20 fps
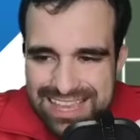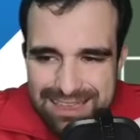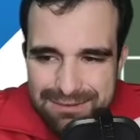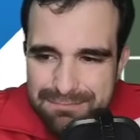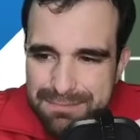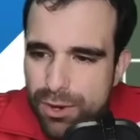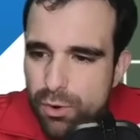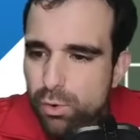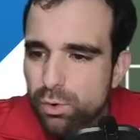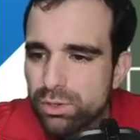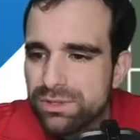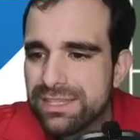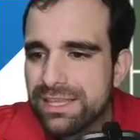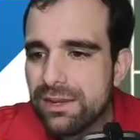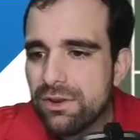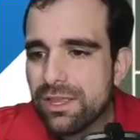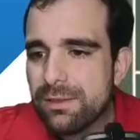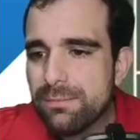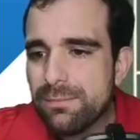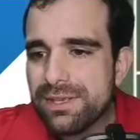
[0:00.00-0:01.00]
Me gusta
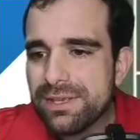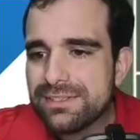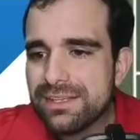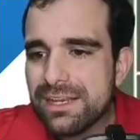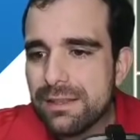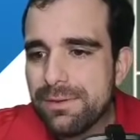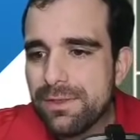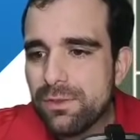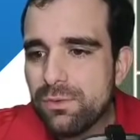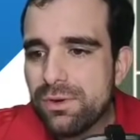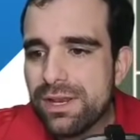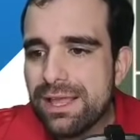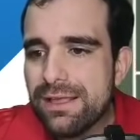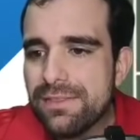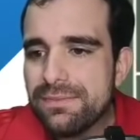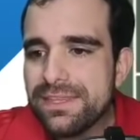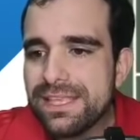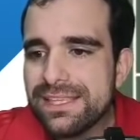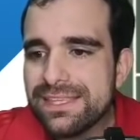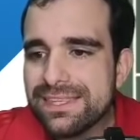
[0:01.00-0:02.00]
lo que puede hacer la Padula
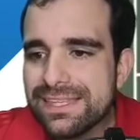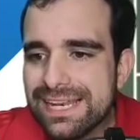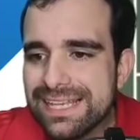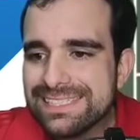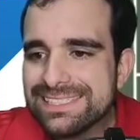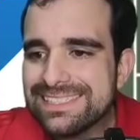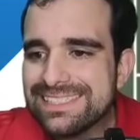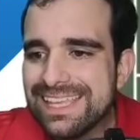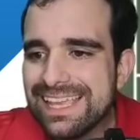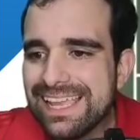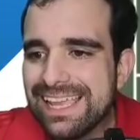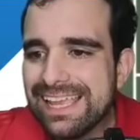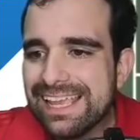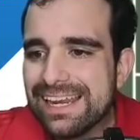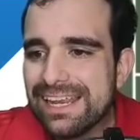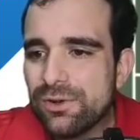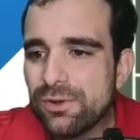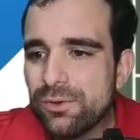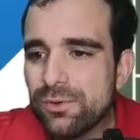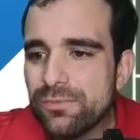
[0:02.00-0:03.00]
detrás de
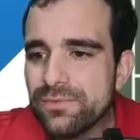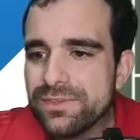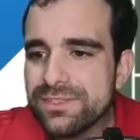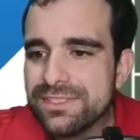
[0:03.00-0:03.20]
Guerrero,